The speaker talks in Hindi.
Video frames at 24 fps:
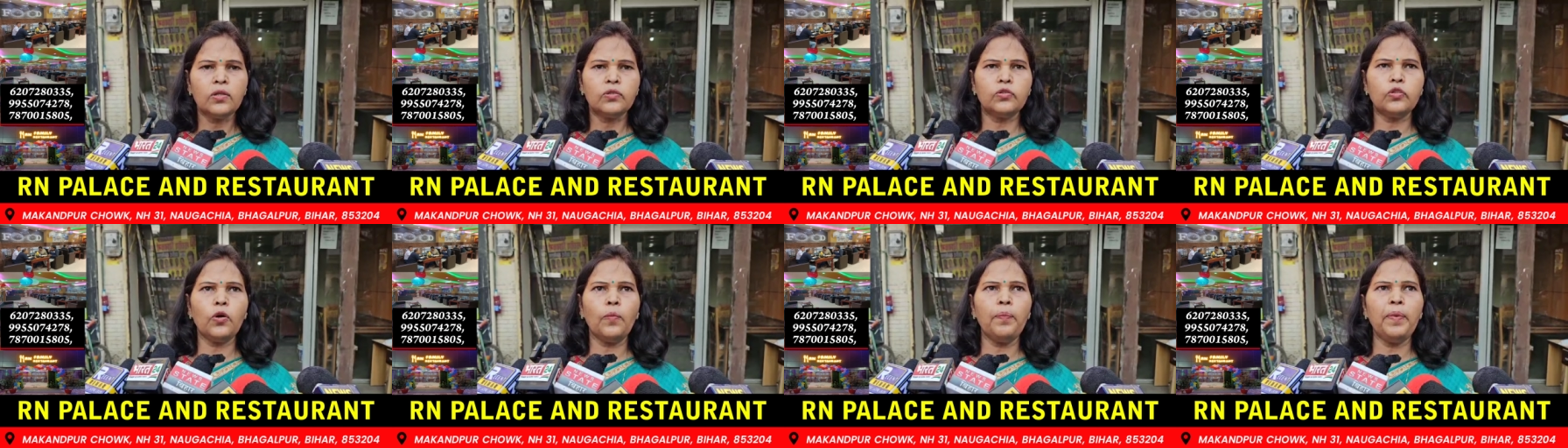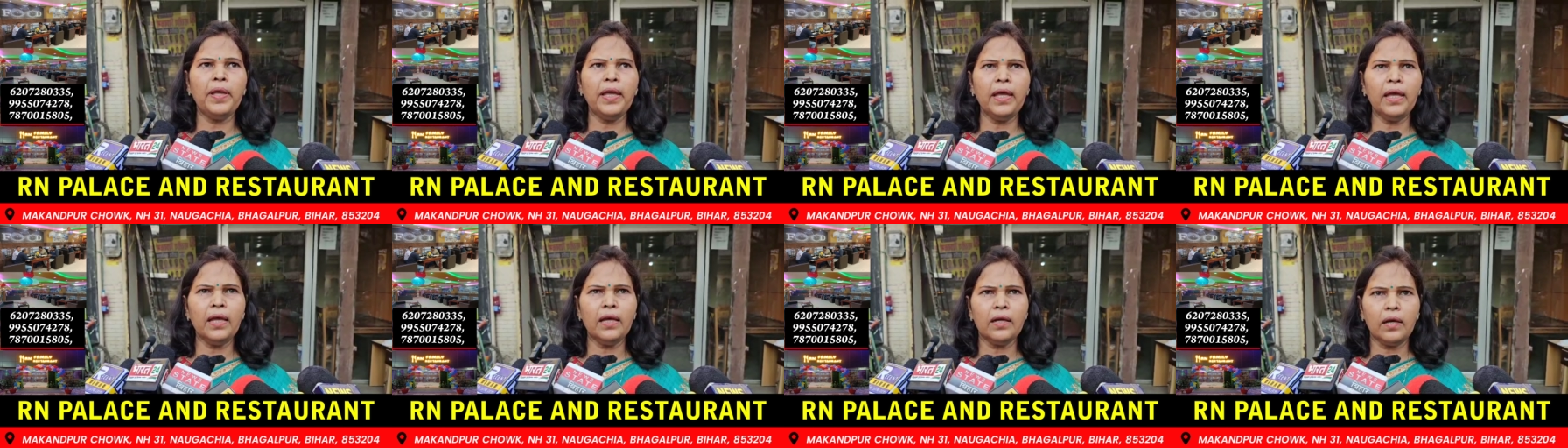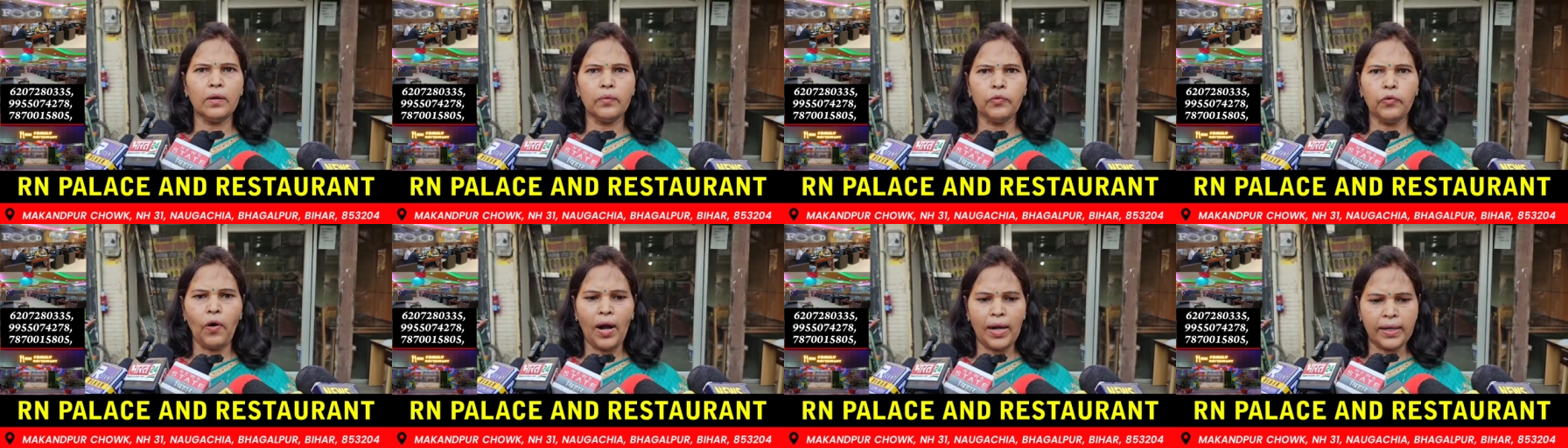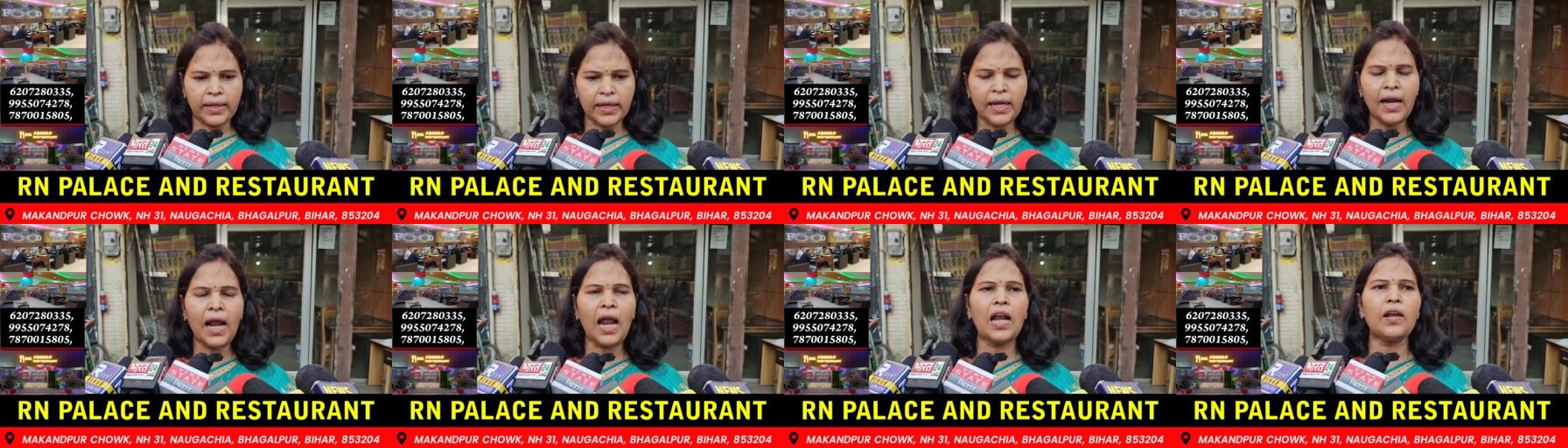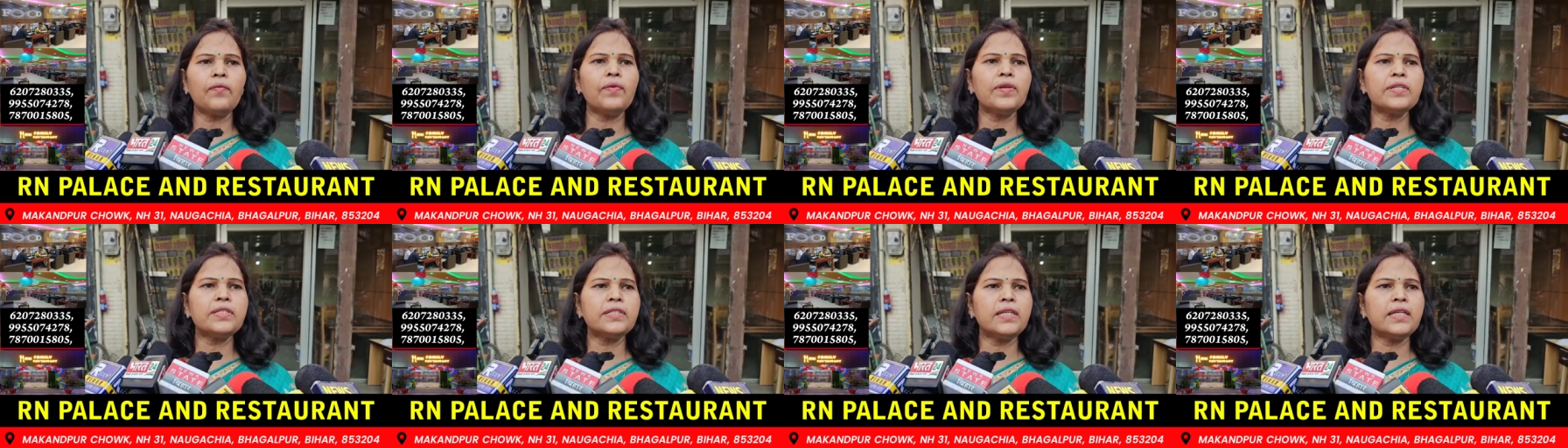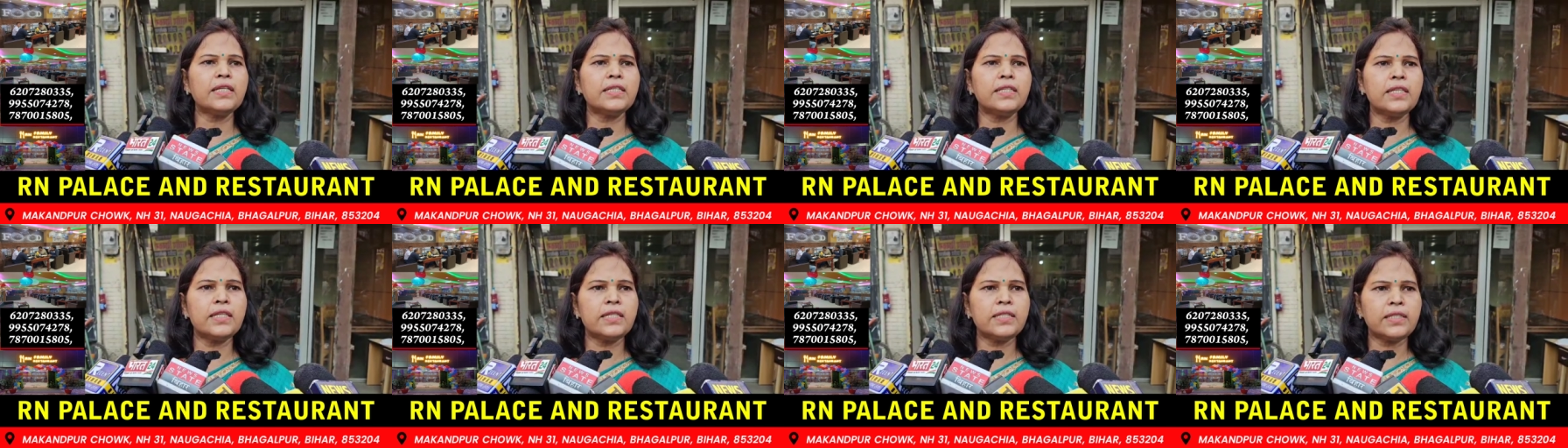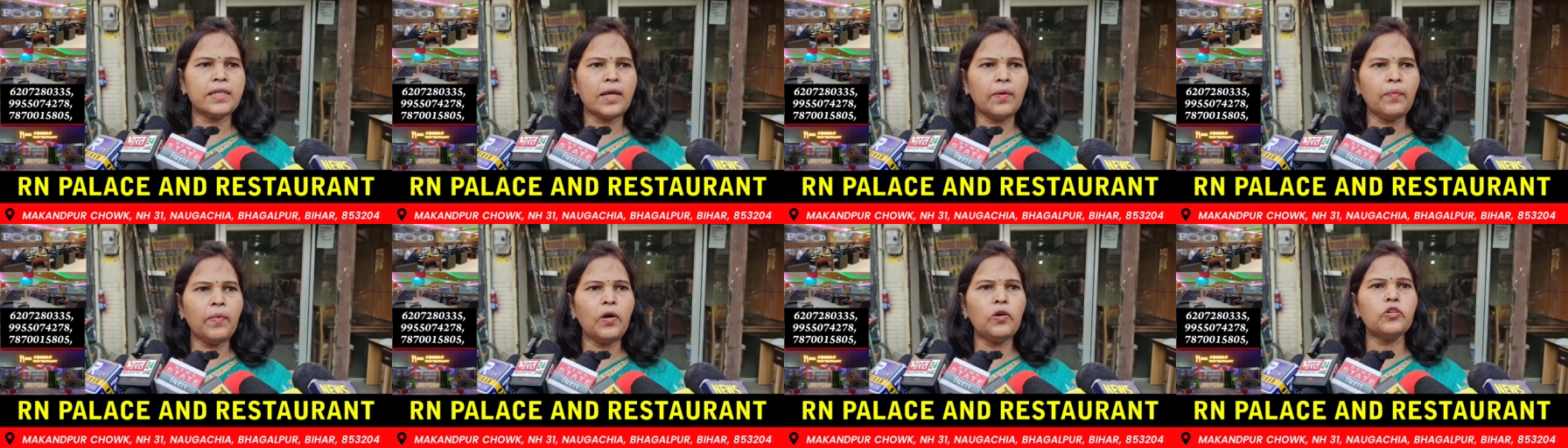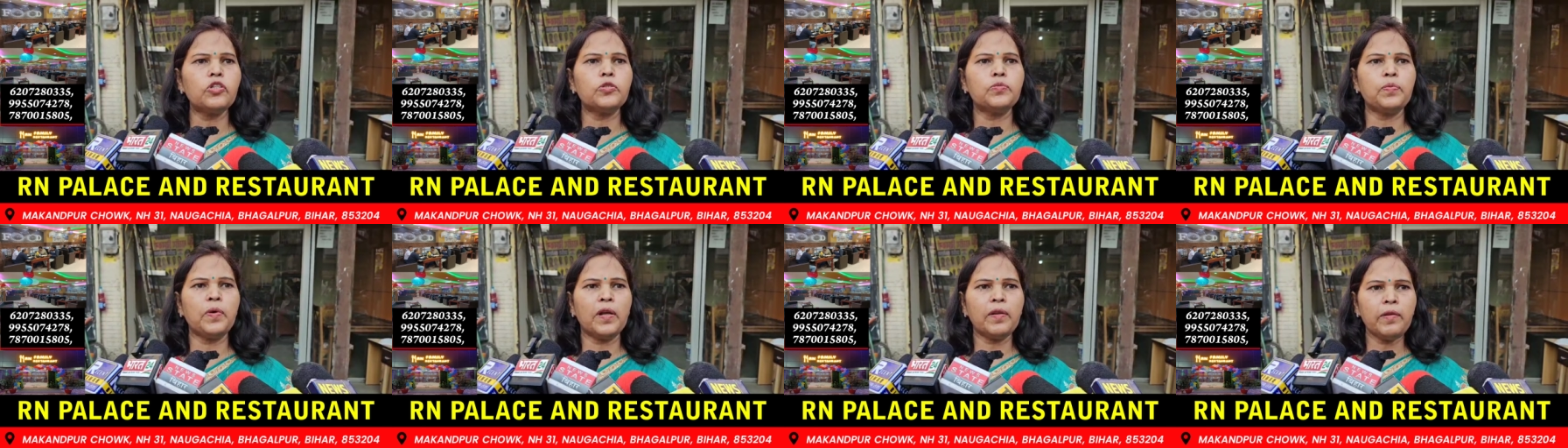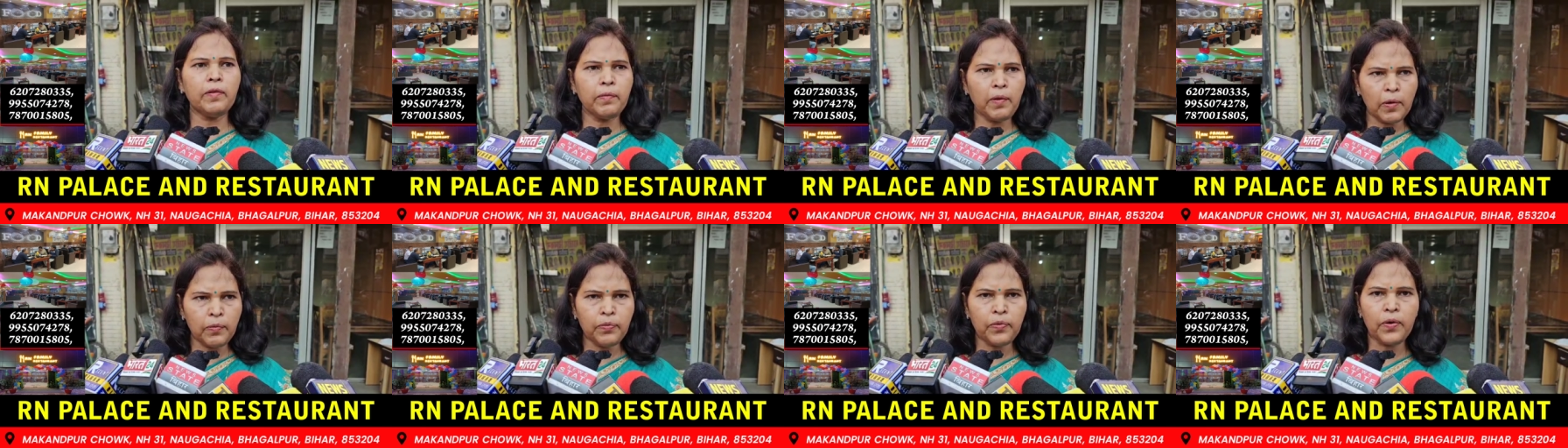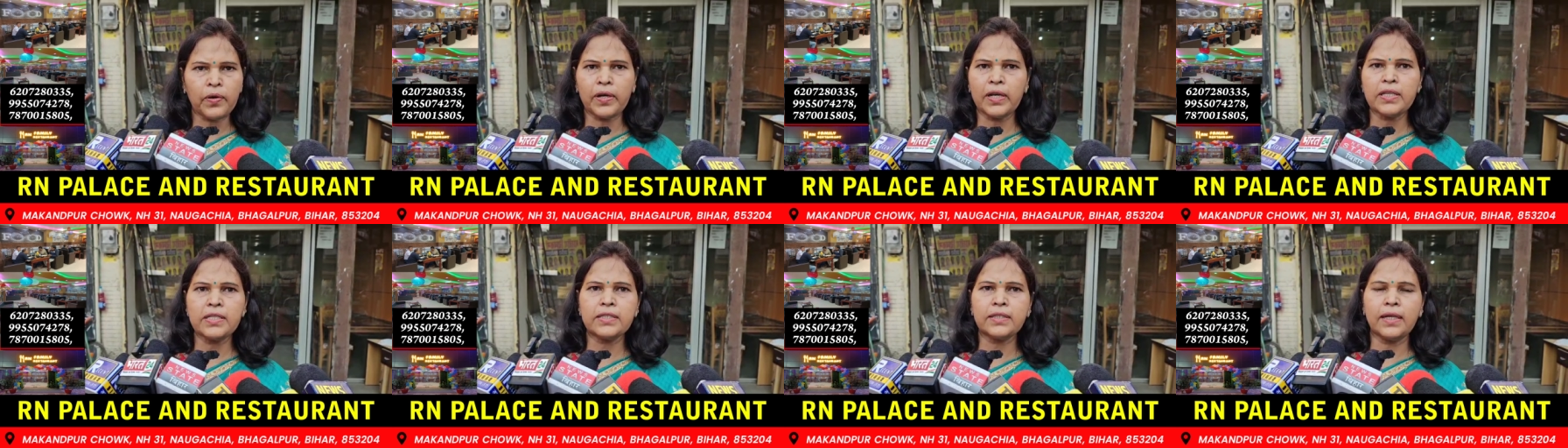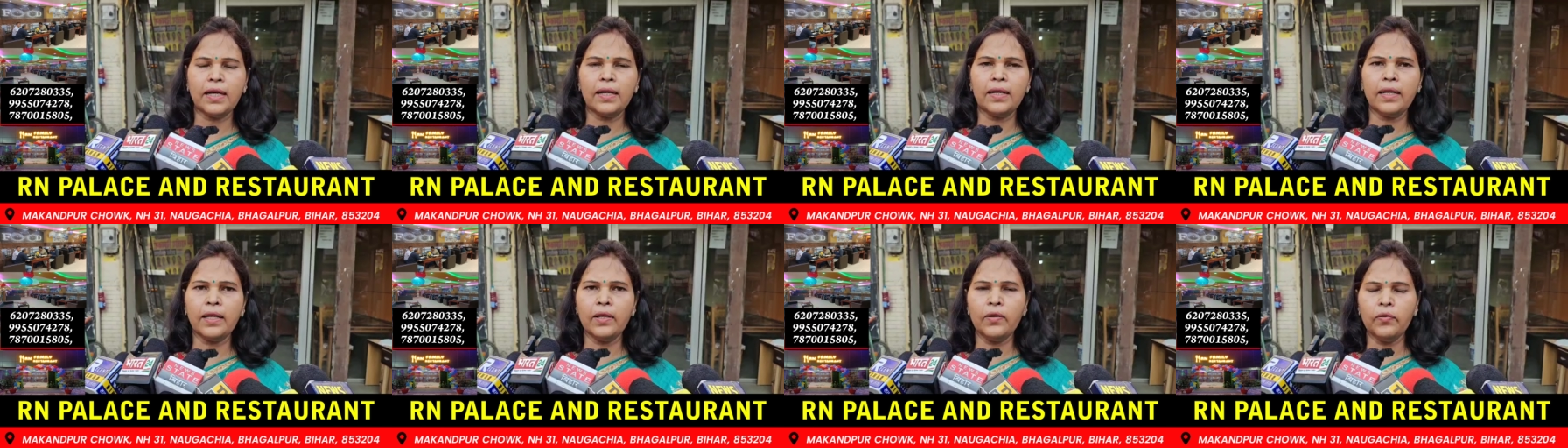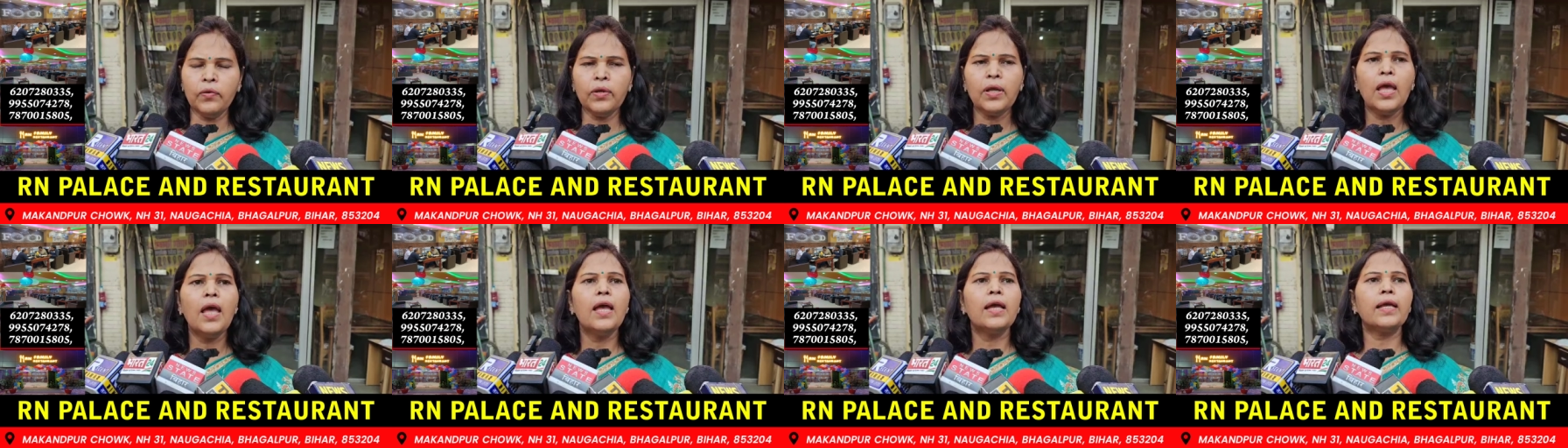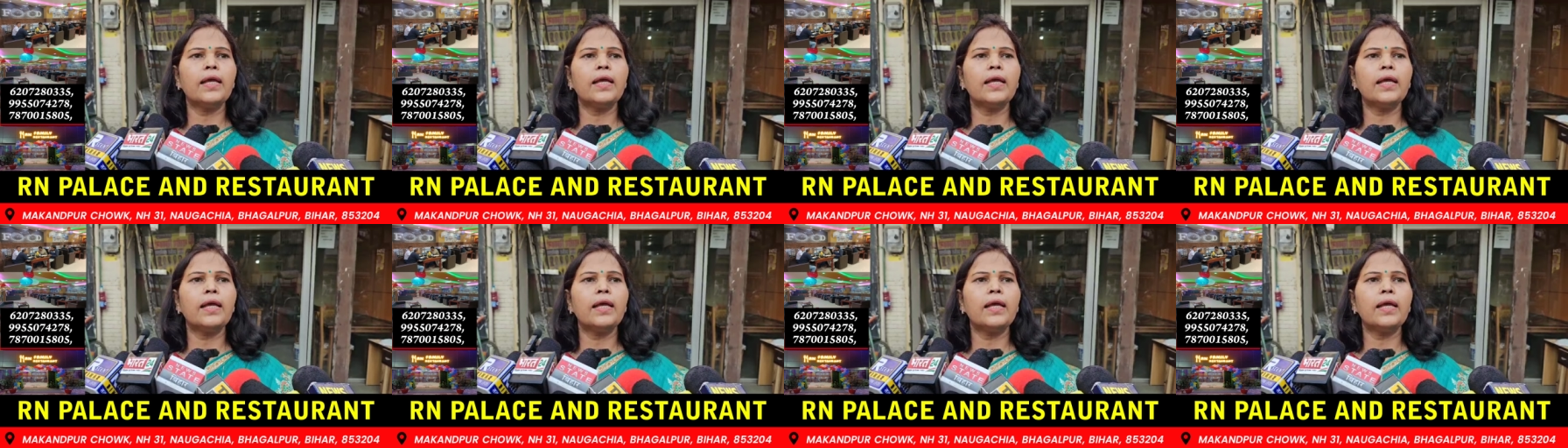जो भी वाटर हार्वेस्टिंग सिस्टम है उस पर भी मैं फोकस कर रही हूँ